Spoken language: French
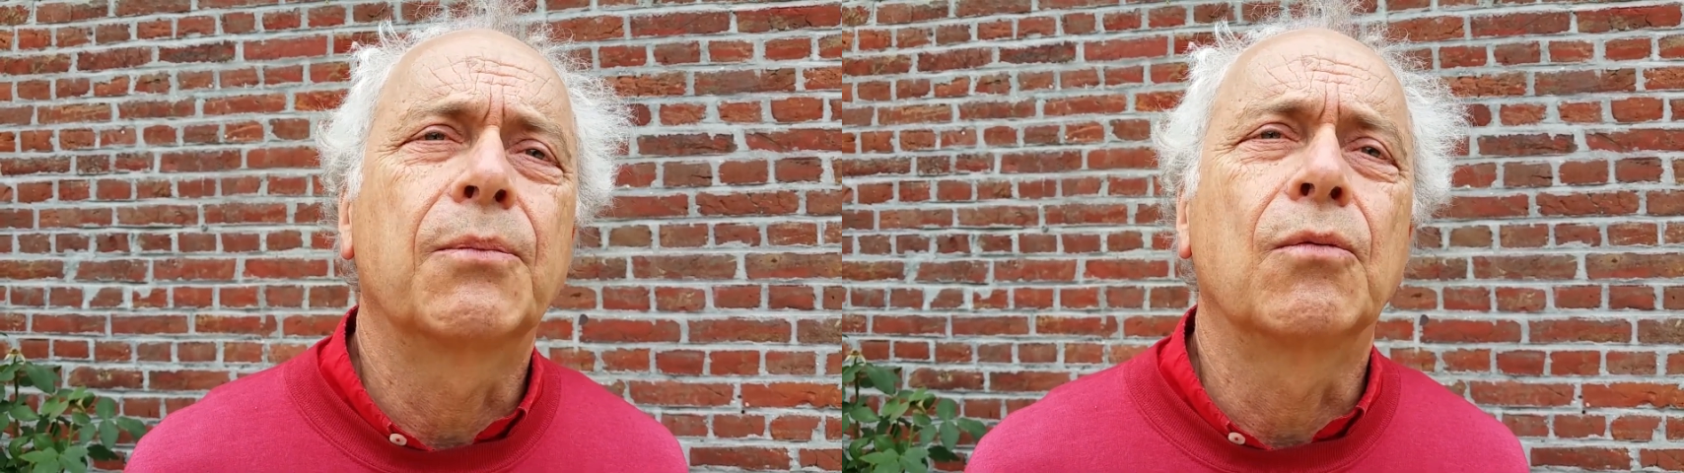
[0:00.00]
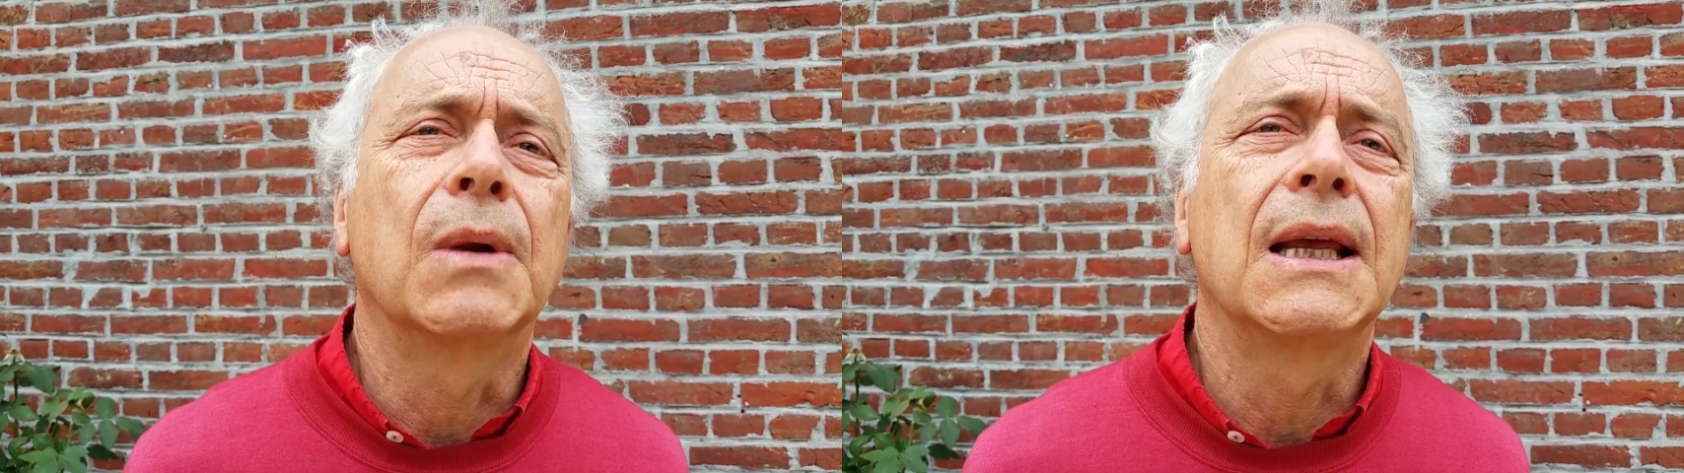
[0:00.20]

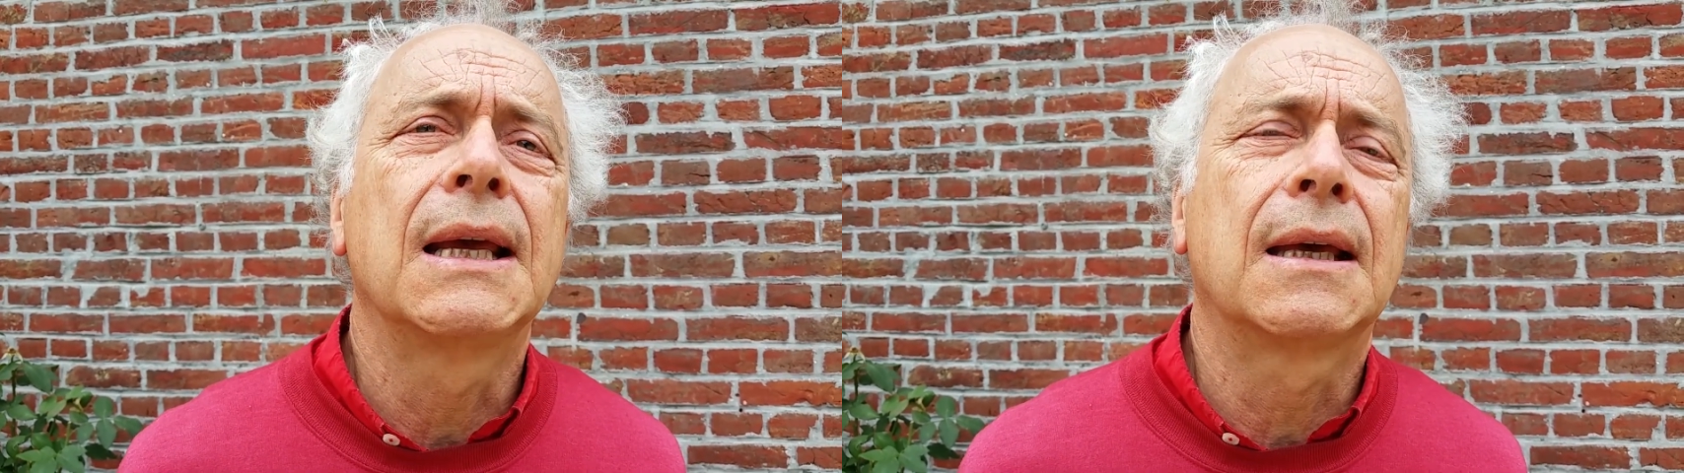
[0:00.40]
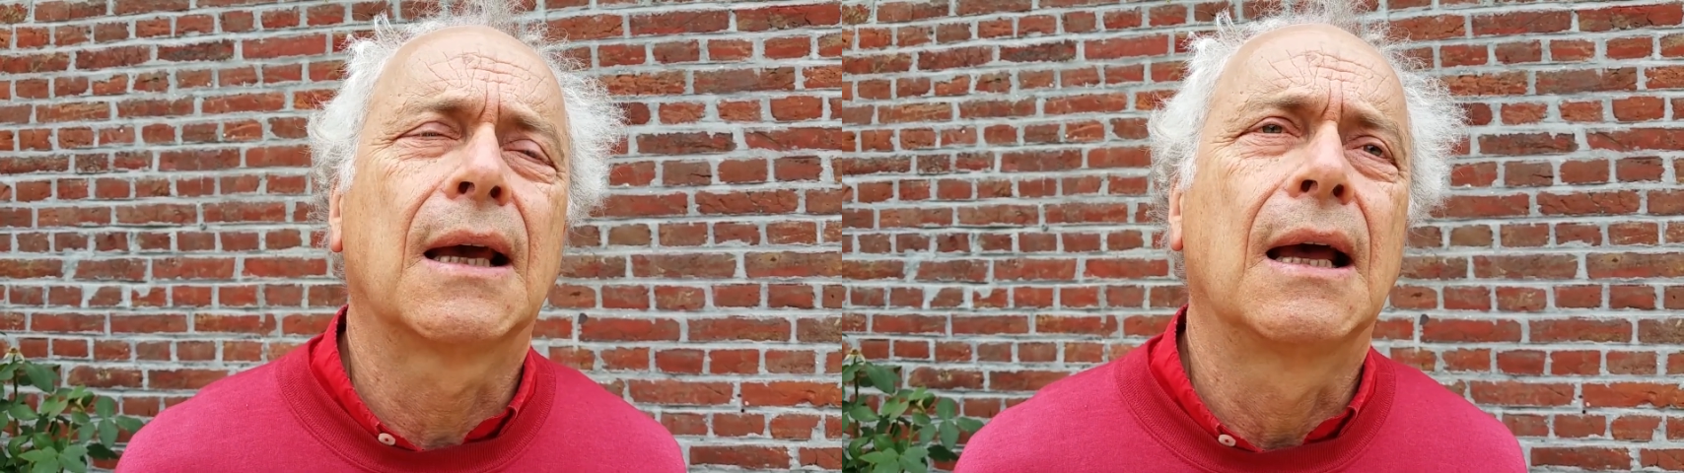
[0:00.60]

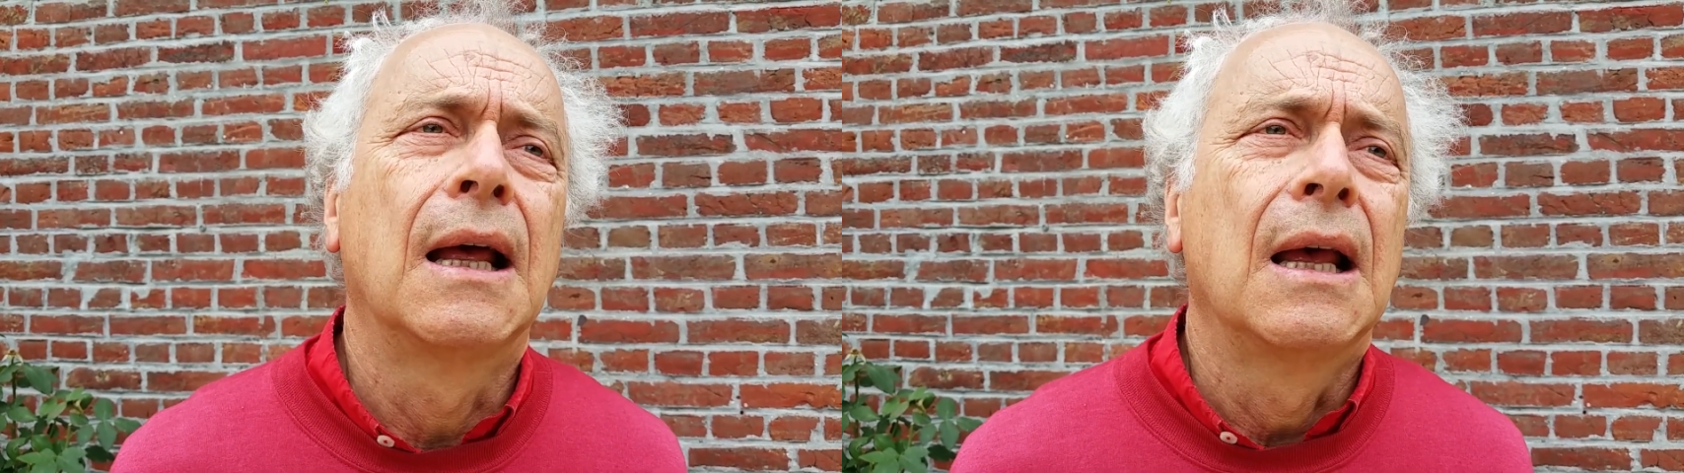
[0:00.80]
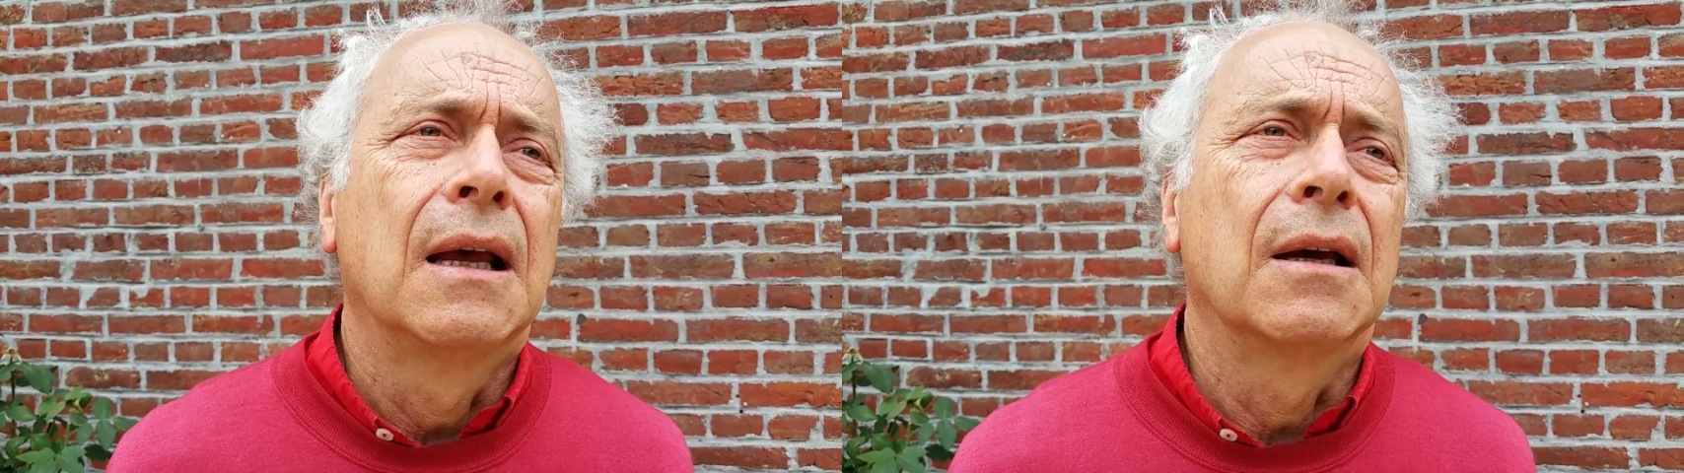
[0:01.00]
publics
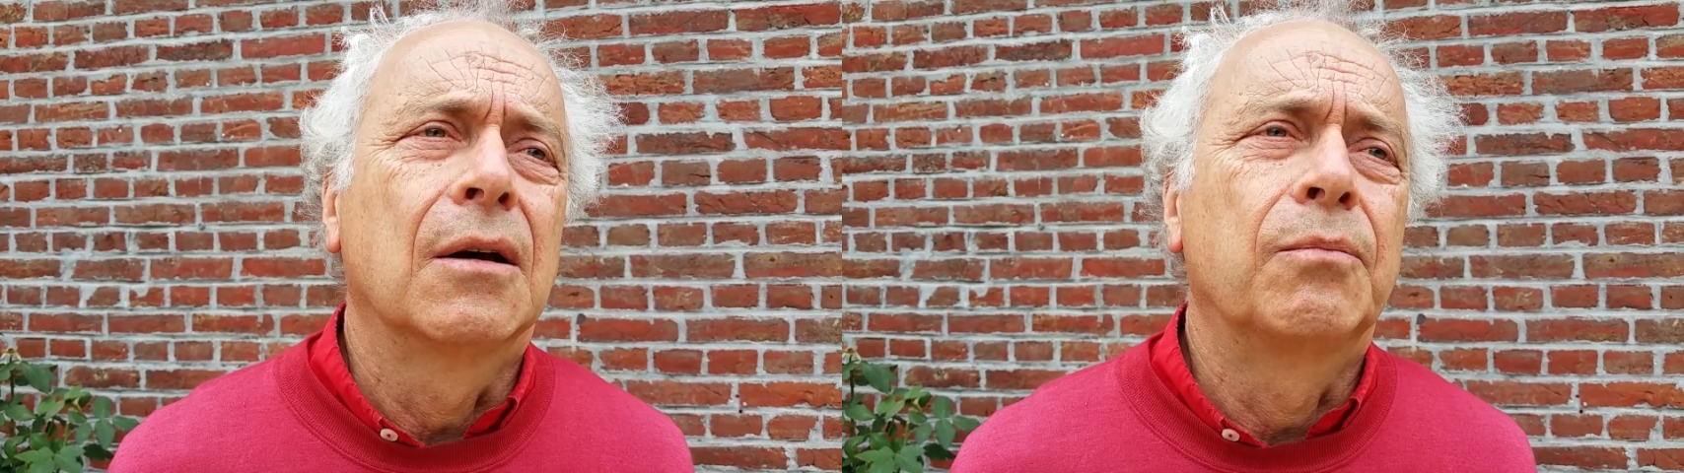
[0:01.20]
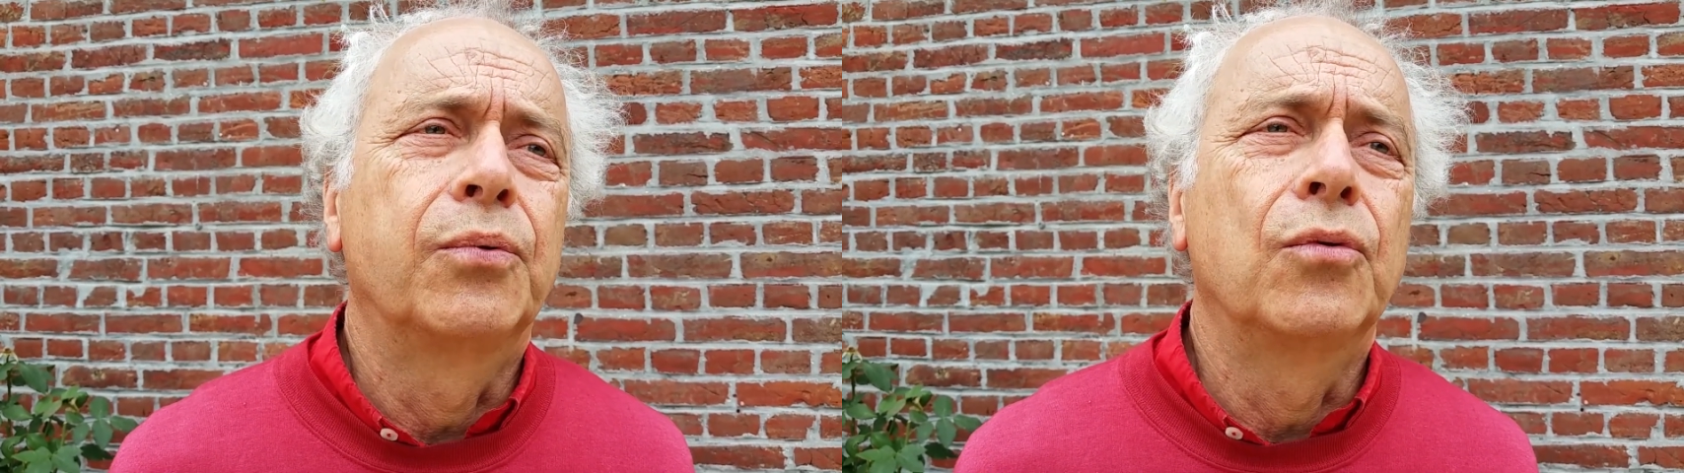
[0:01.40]

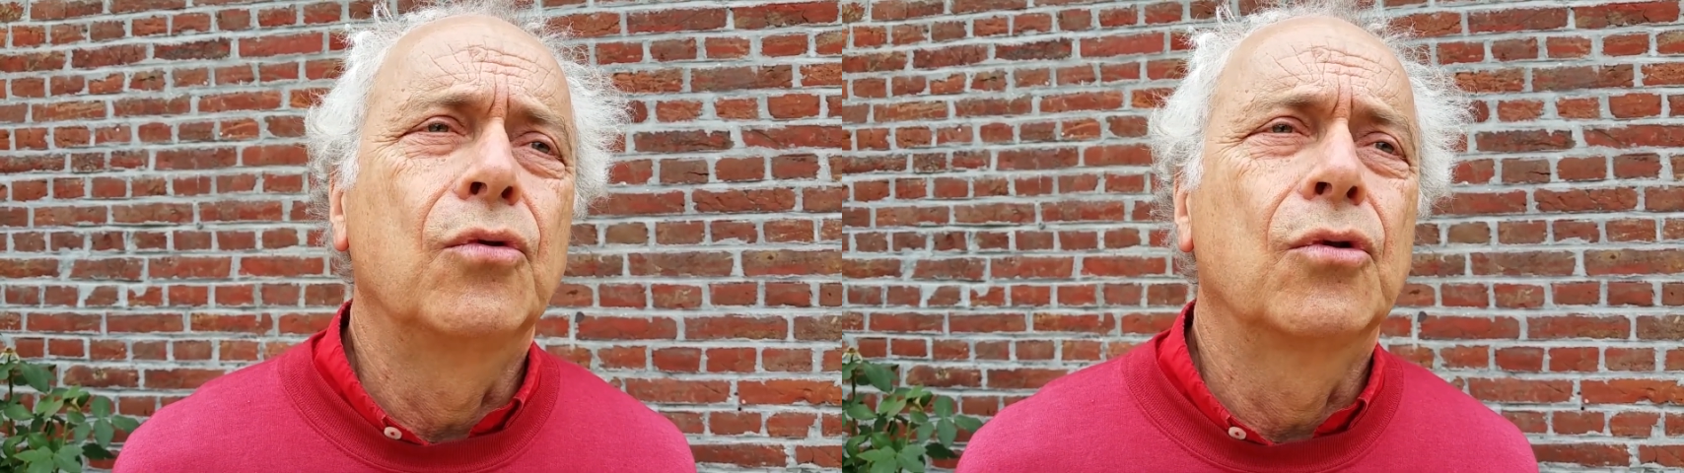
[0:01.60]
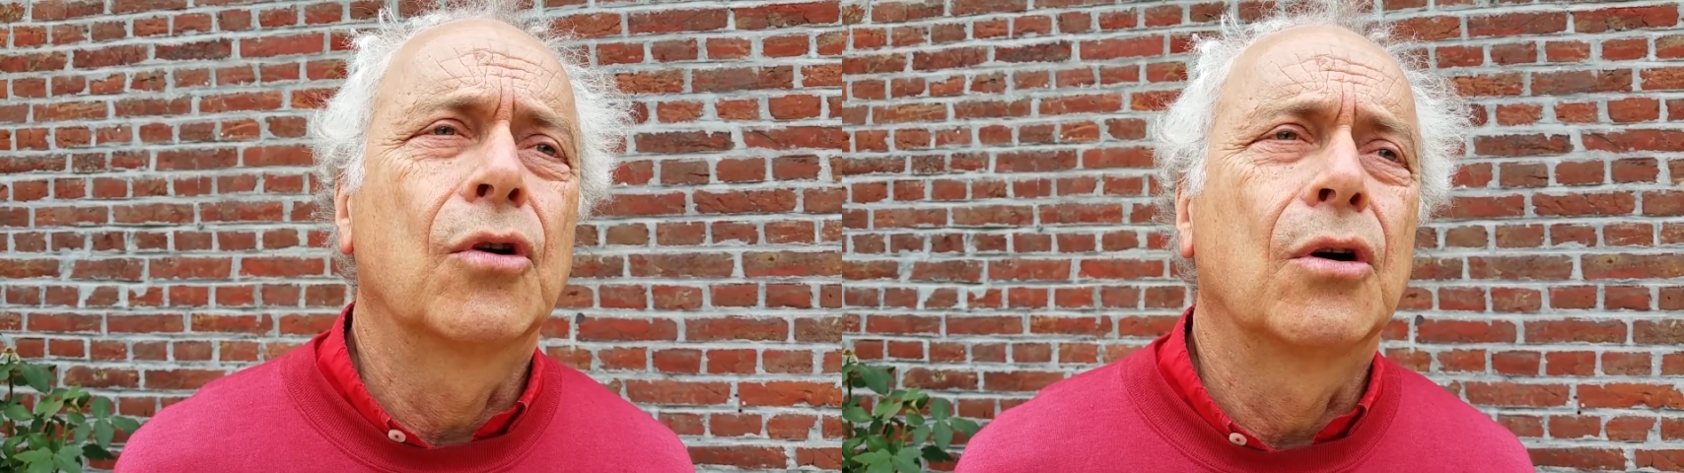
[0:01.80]
euh,
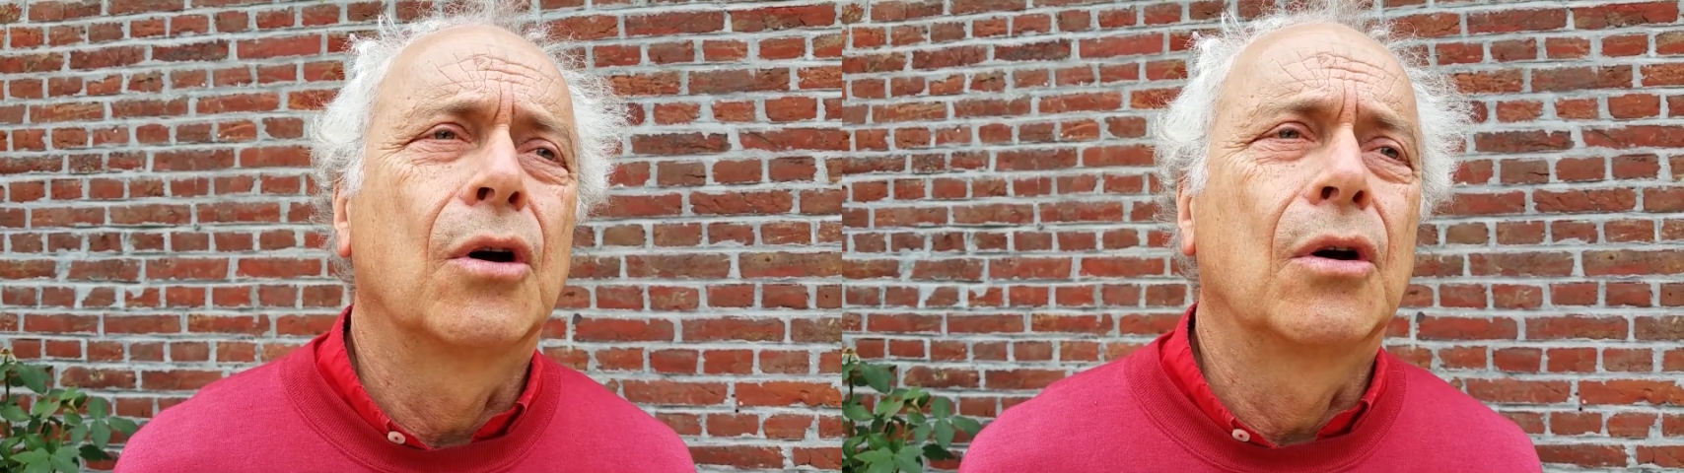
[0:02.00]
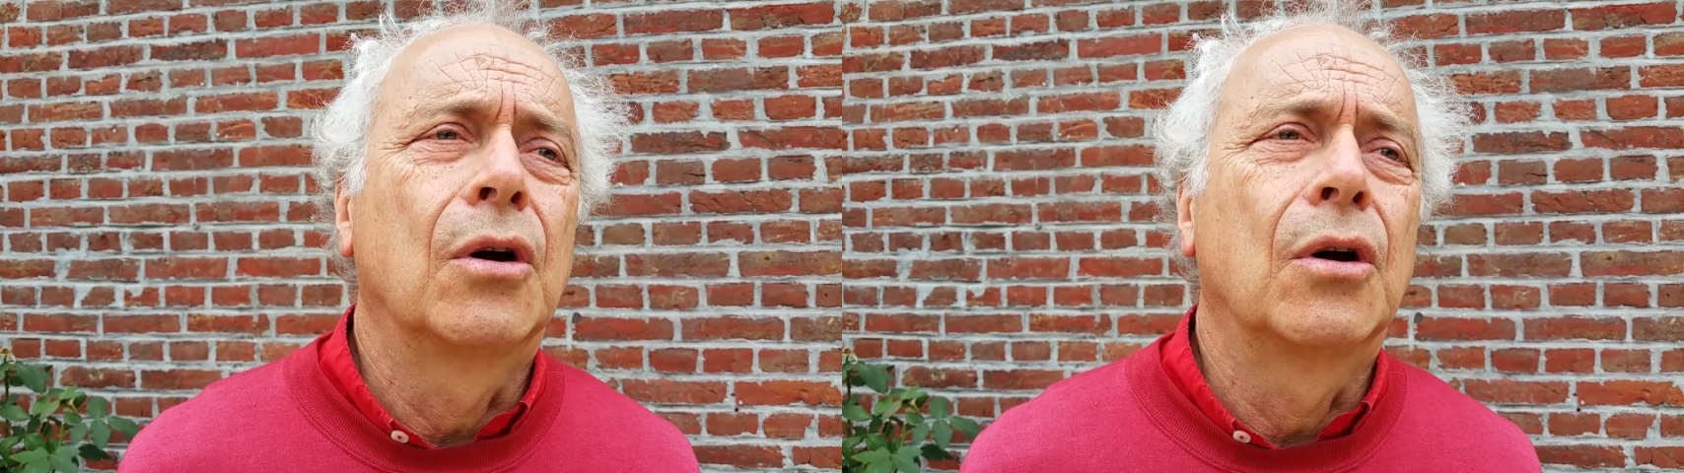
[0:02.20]
pour